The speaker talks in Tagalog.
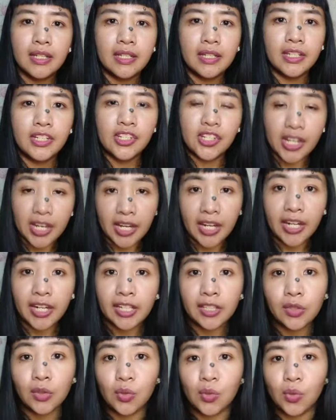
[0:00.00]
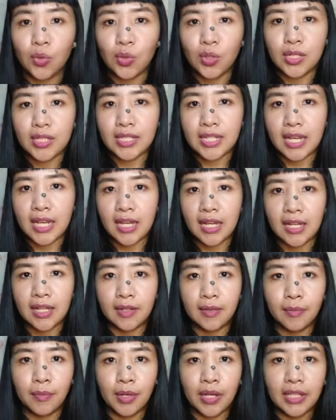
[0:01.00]
i-share tungkol sa
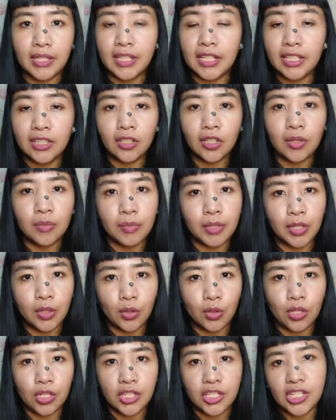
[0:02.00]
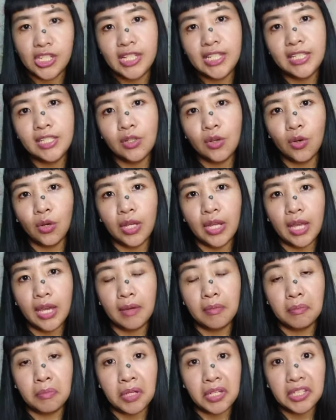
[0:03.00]
breeding terminologies o kaya
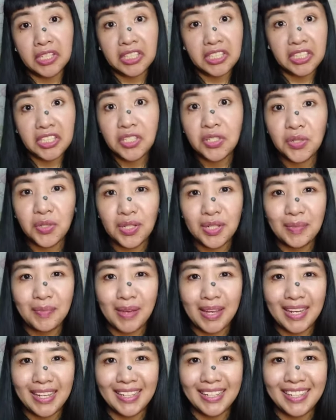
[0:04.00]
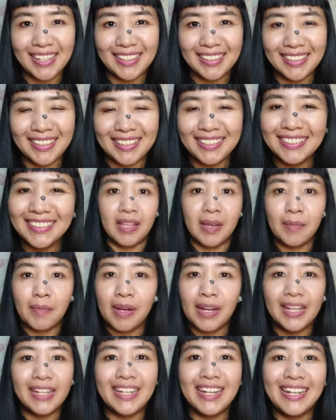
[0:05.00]
breeding history, malay natin.
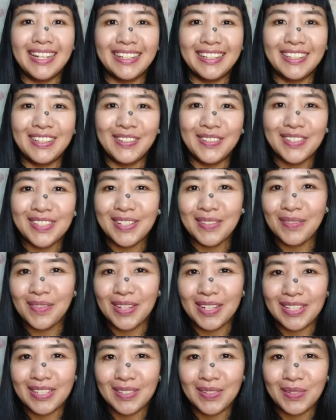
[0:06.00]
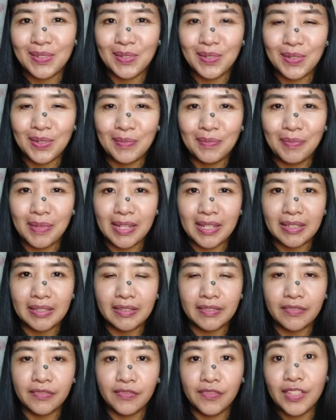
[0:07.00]
Abangan na lang ninyo sa mga susunod pang
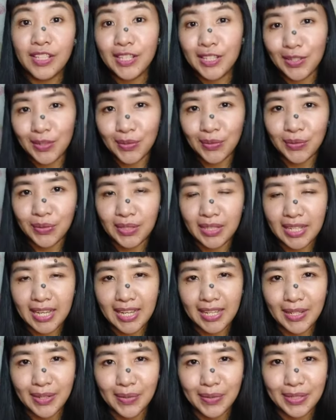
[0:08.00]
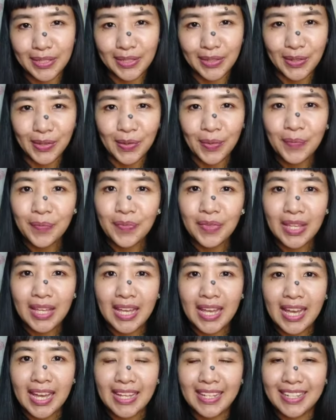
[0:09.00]
video na gagawin ko.
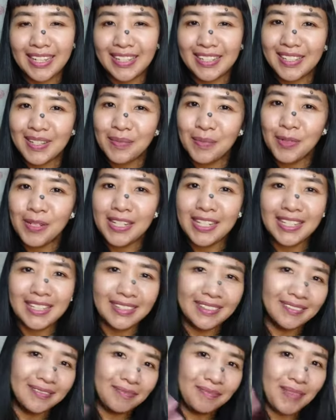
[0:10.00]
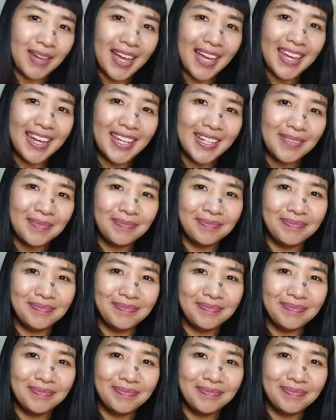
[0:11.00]
Hanggang sa muli, paalam!